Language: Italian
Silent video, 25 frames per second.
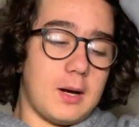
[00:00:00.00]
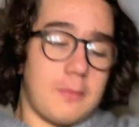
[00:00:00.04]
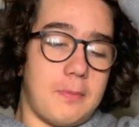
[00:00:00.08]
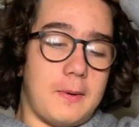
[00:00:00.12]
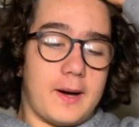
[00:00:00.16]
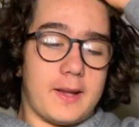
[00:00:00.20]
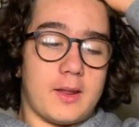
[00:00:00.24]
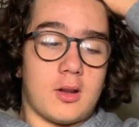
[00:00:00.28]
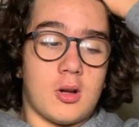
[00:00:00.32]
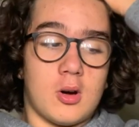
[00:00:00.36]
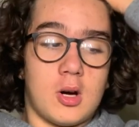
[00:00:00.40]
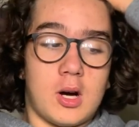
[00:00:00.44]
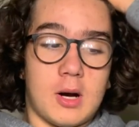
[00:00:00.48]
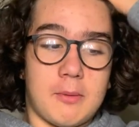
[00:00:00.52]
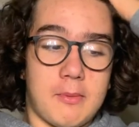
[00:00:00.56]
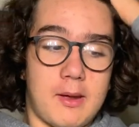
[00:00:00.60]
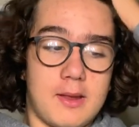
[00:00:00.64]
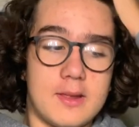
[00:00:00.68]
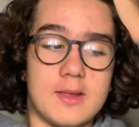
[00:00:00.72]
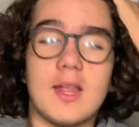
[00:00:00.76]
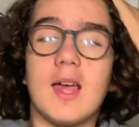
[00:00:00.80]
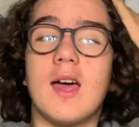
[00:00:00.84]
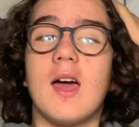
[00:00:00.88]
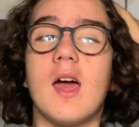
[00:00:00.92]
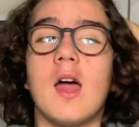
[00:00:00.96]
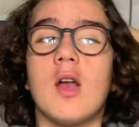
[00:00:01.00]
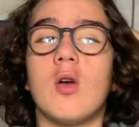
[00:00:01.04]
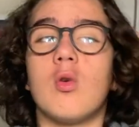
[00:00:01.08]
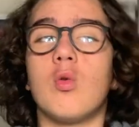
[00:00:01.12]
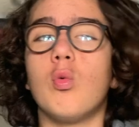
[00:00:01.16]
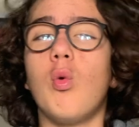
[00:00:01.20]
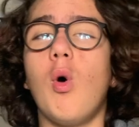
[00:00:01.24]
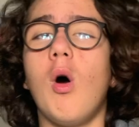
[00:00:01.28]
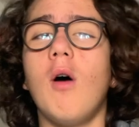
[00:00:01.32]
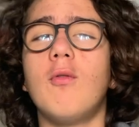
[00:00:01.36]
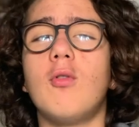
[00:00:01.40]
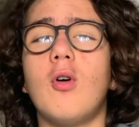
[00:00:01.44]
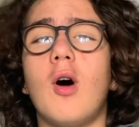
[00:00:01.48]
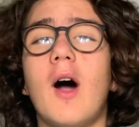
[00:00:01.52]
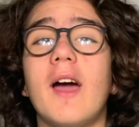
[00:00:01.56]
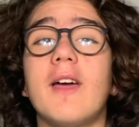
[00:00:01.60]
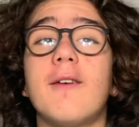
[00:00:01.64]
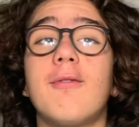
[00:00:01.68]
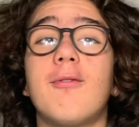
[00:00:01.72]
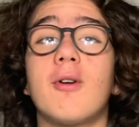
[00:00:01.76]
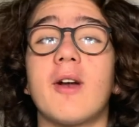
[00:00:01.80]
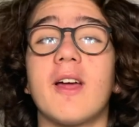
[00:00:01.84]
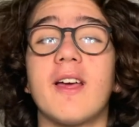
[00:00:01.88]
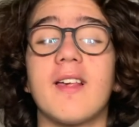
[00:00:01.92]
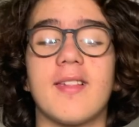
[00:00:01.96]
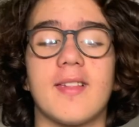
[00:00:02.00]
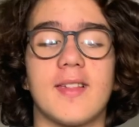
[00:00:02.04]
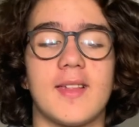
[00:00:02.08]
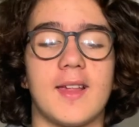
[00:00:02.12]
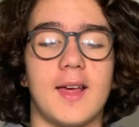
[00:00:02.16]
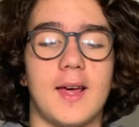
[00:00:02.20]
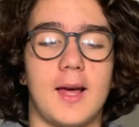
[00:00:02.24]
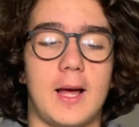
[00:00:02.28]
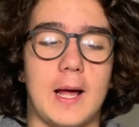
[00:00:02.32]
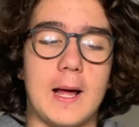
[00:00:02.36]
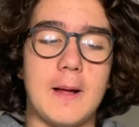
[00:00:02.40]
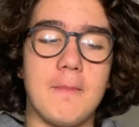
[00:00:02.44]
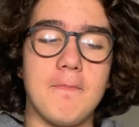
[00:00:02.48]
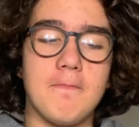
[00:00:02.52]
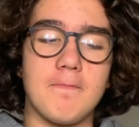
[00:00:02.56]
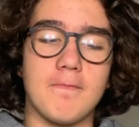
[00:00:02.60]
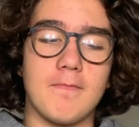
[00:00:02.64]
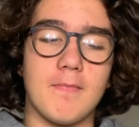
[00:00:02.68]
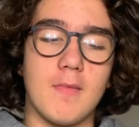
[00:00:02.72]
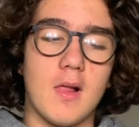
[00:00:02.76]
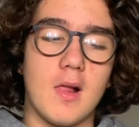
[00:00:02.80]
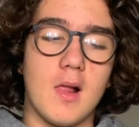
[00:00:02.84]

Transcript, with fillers: particolarmente nuovo iPhone SE